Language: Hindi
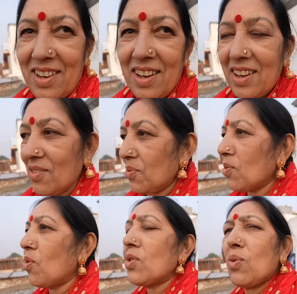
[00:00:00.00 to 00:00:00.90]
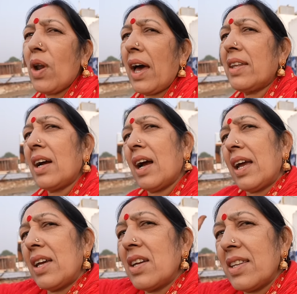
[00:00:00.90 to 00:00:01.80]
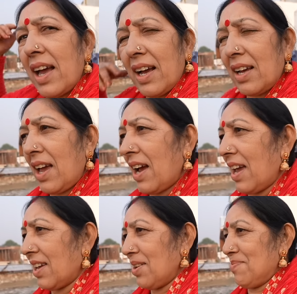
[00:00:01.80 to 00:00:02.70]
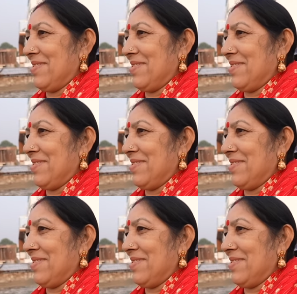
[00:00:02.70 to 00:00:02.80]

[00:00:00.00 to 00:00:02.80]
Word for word: हाँ फिर उड़ उड़ा देगा कहीं गिर जाएगा क्या खाएंगे हम